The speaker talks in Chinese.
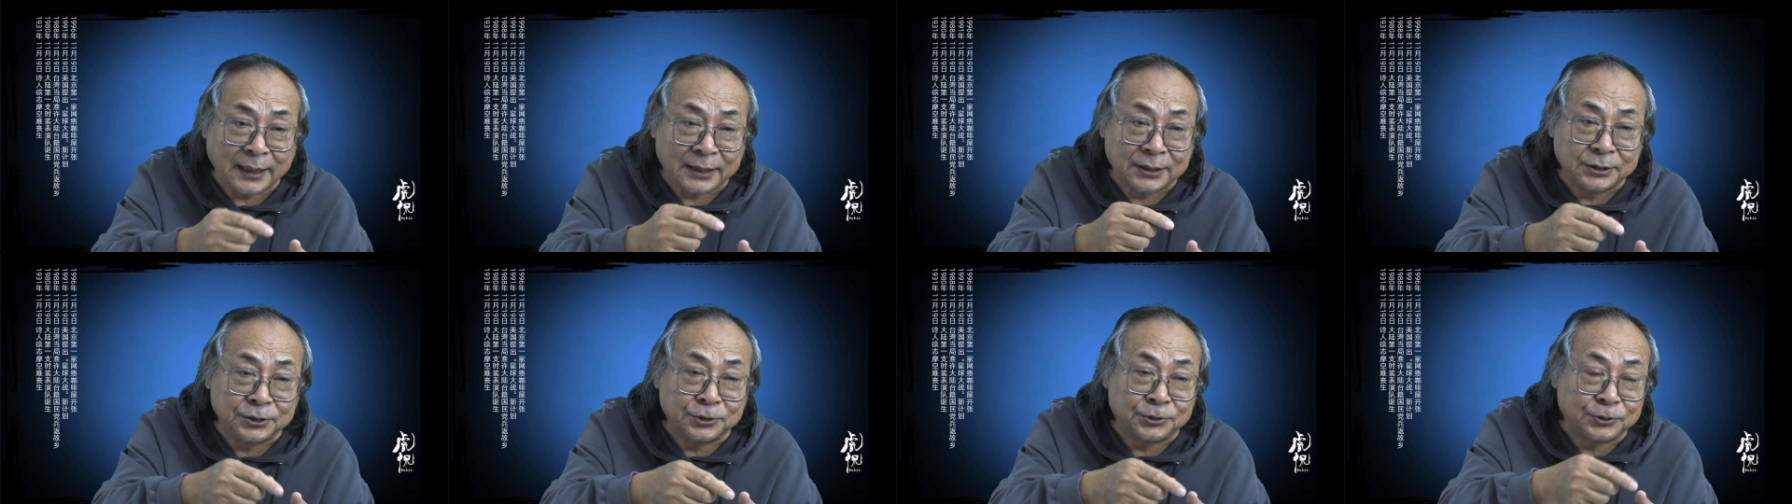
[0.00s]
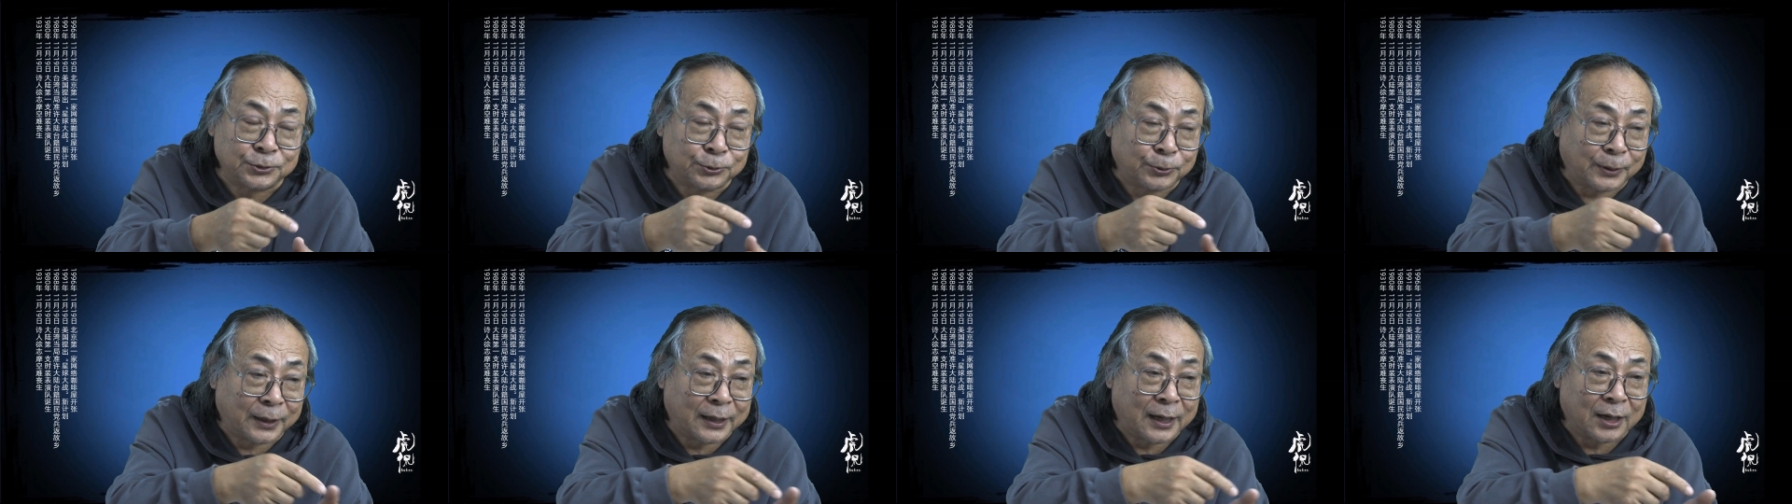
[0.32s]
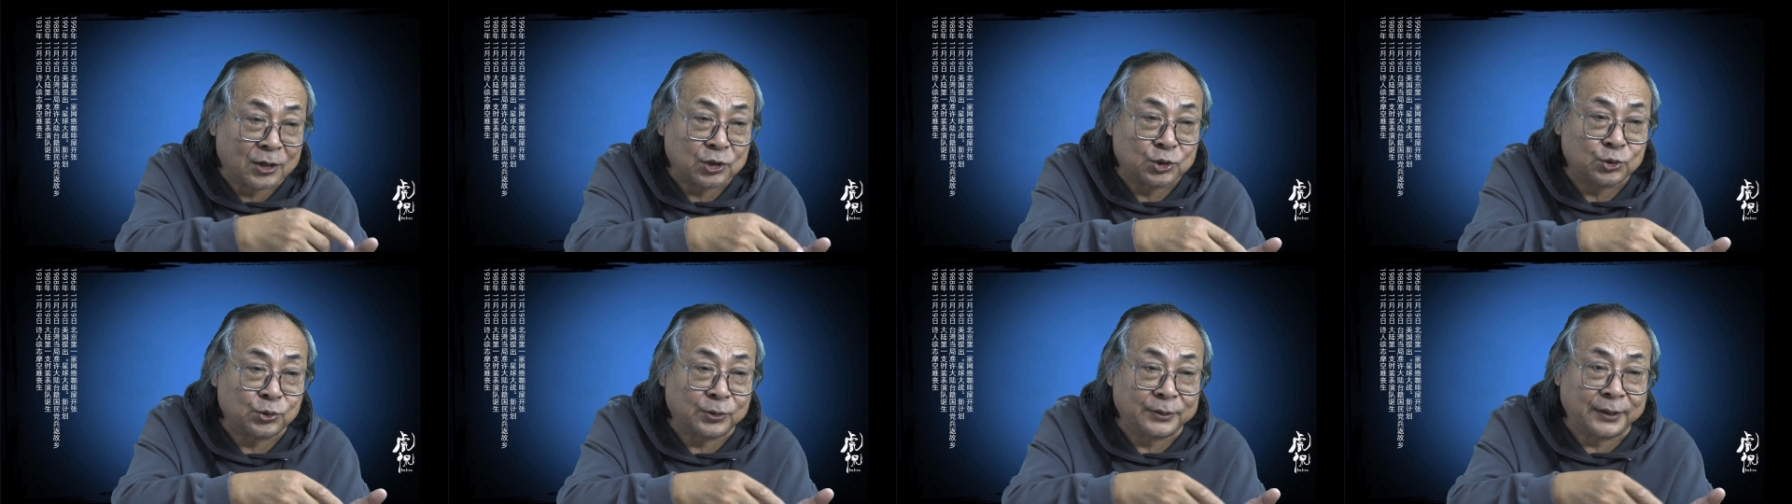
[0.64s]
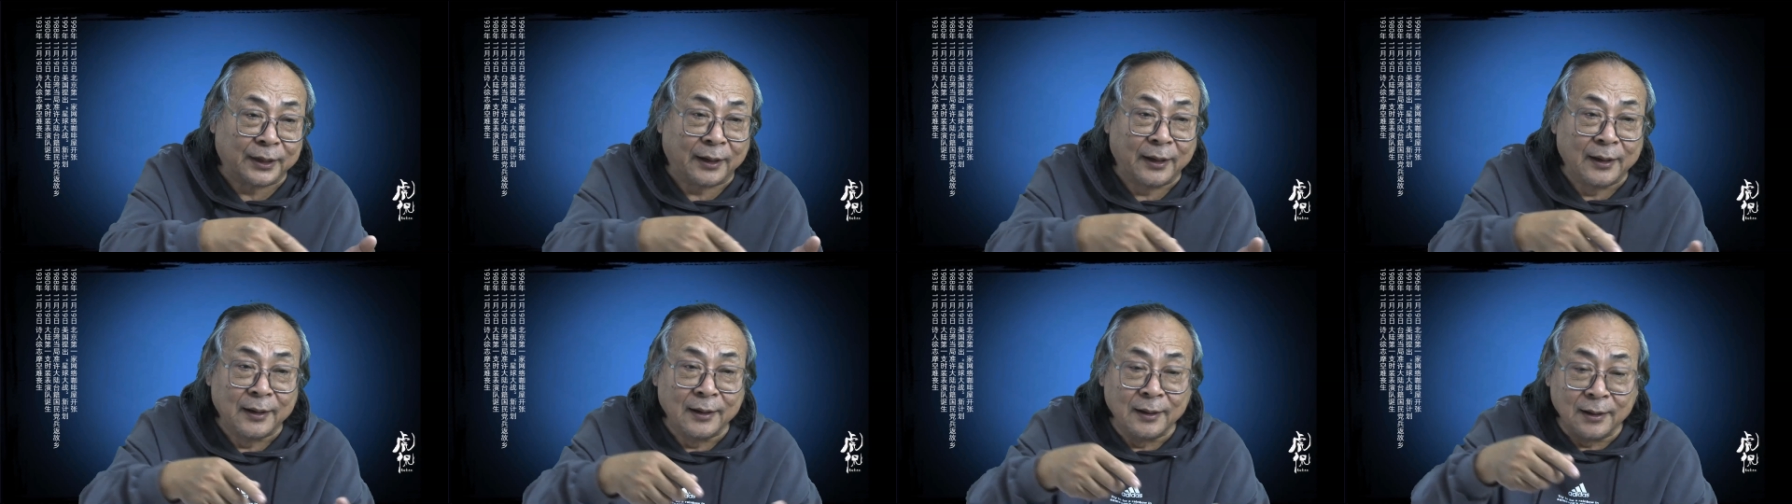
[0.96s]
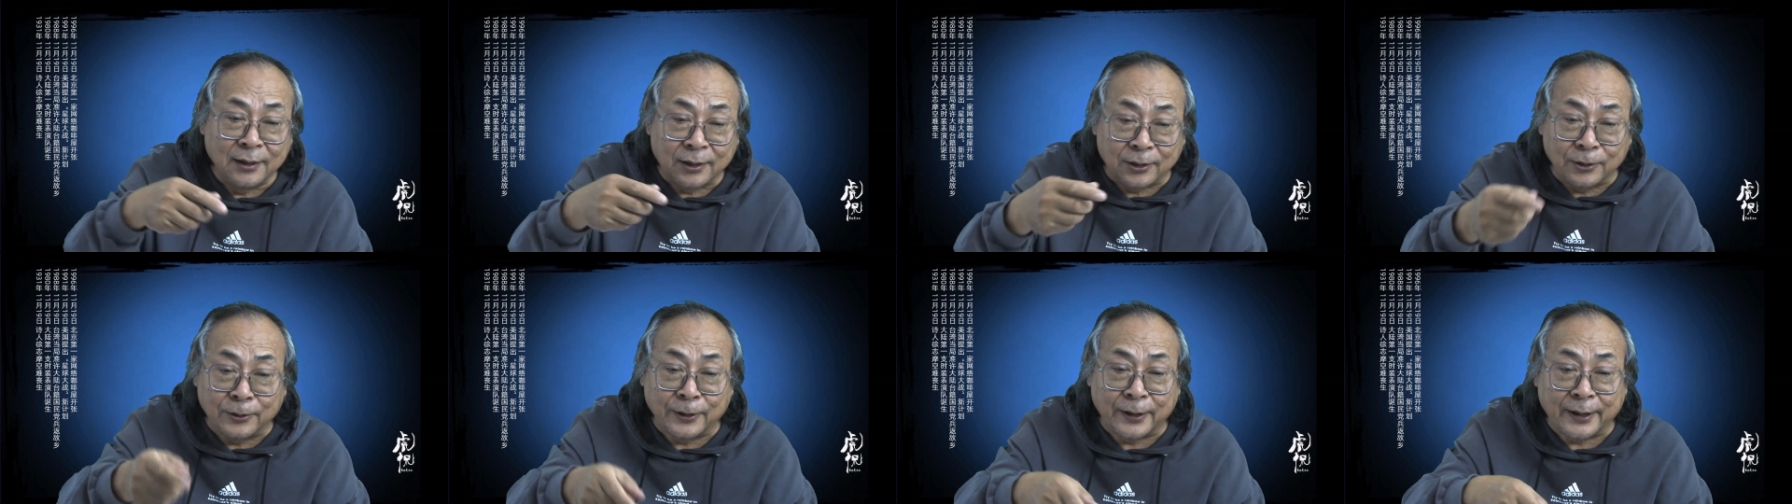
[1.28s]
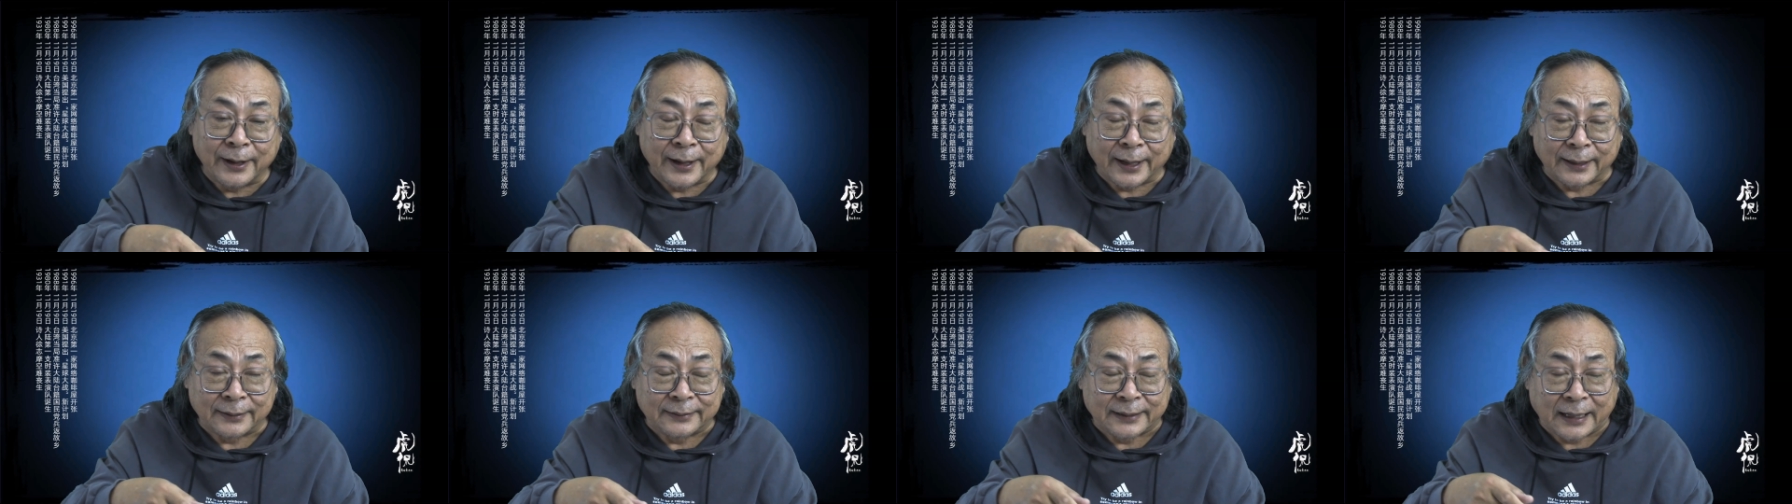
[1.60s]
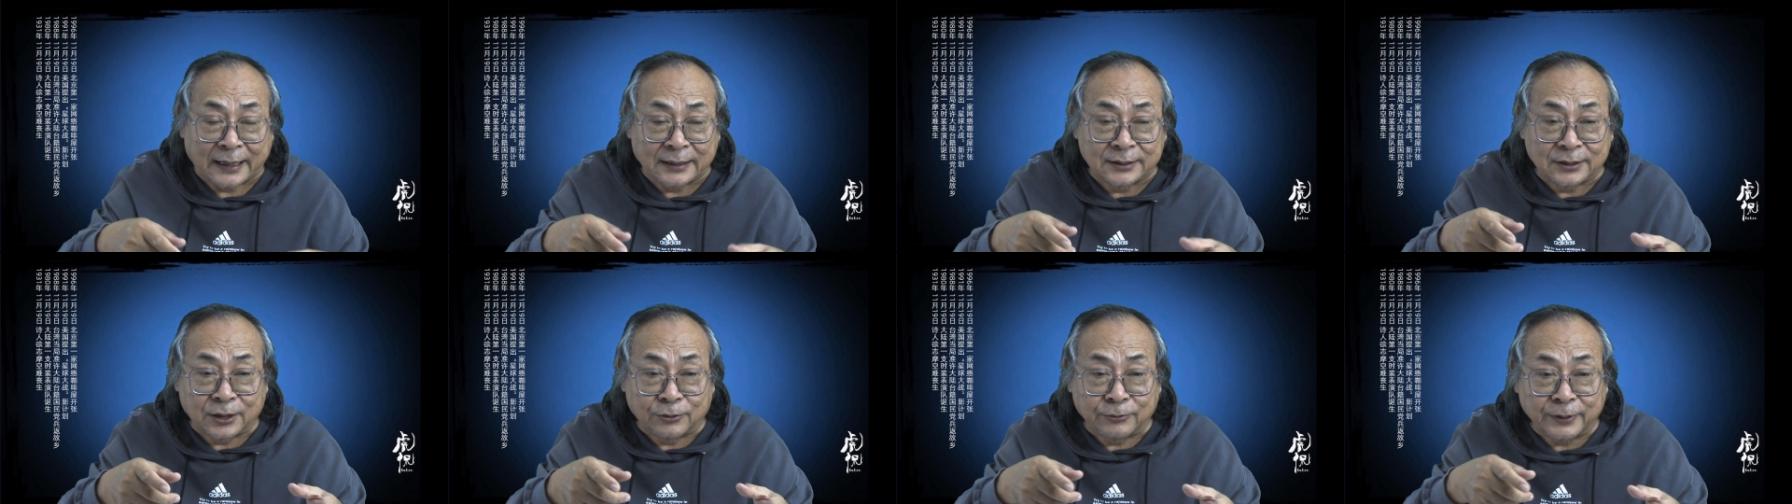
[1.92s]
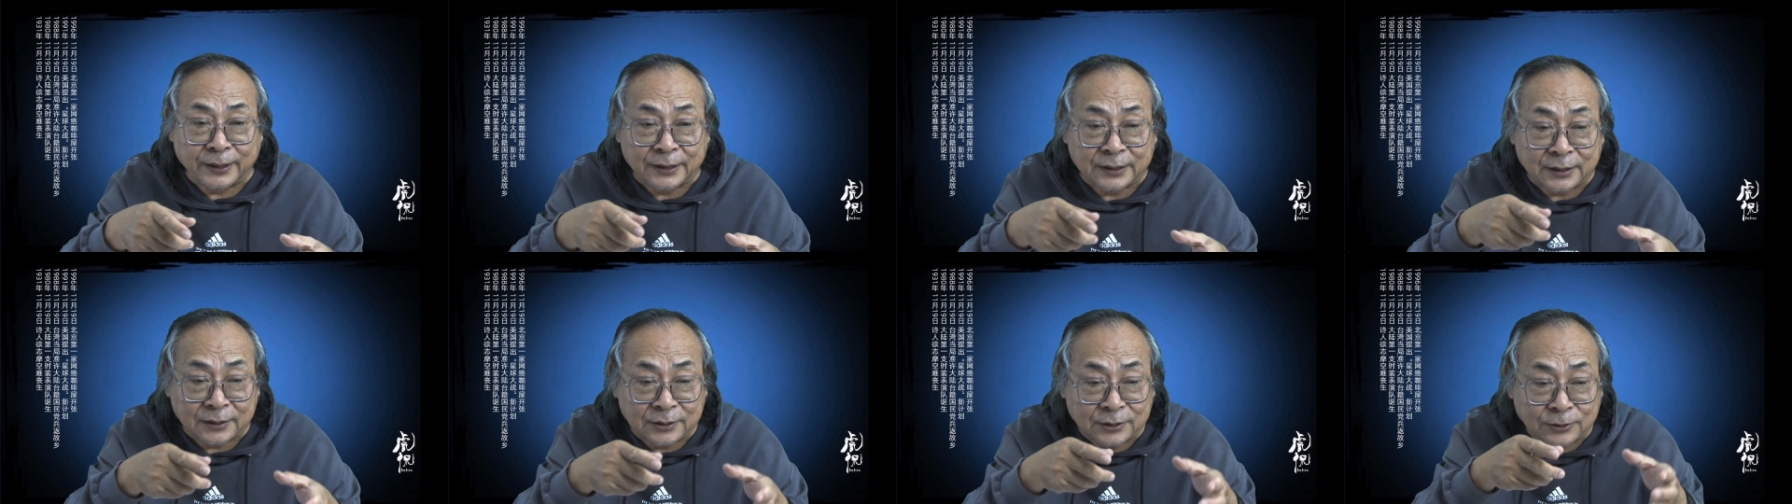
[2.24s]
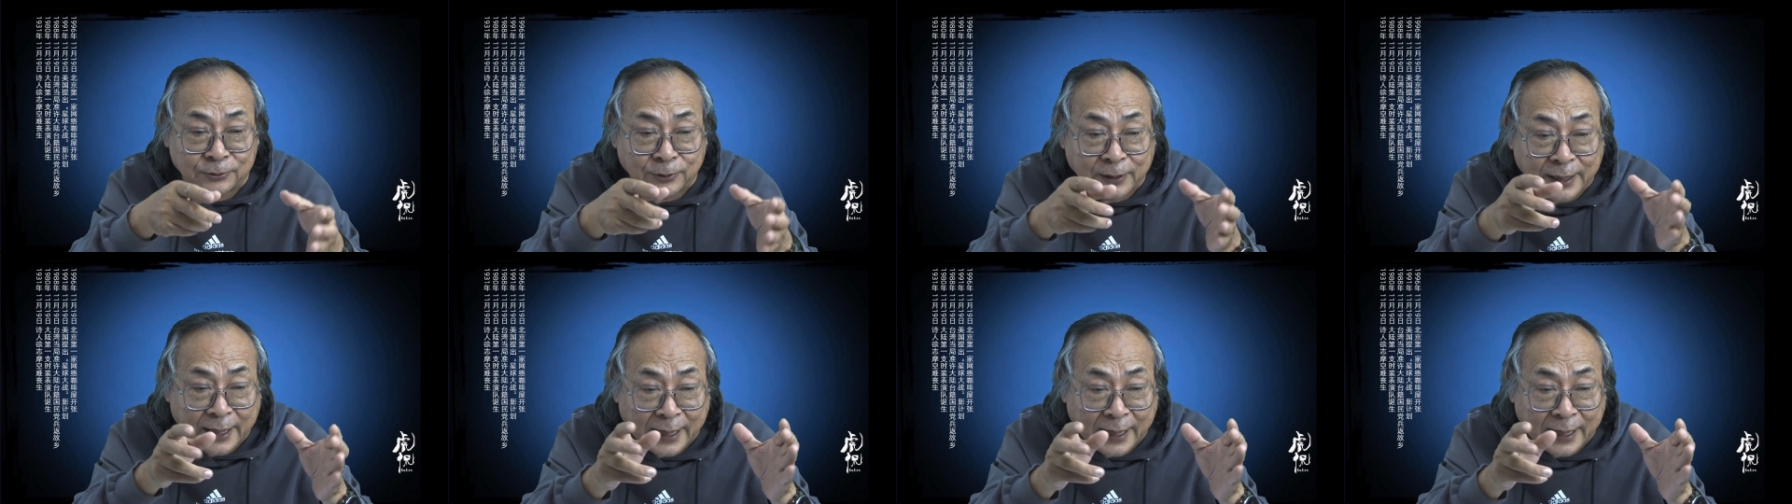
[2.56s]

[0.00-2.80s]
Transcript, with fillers: 恰就是我刚说的，欧阳海打扫卫生的时候，